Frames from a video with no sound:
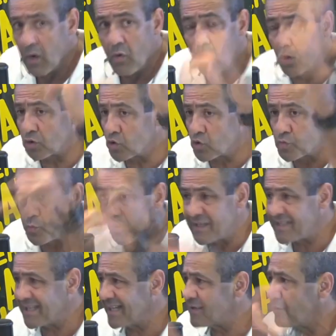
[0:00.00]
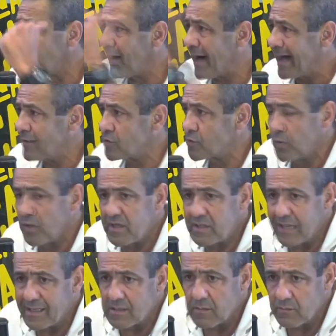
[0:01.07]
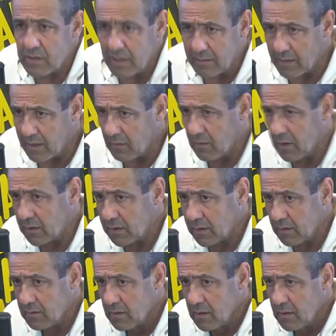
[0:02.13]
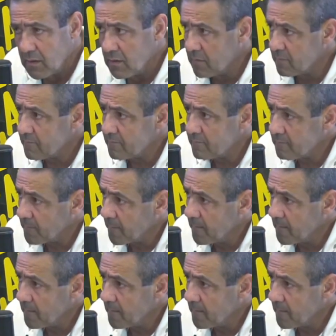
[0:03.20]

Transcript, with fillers: Outros policiais, vários policiais são tirados da rota. A gente, a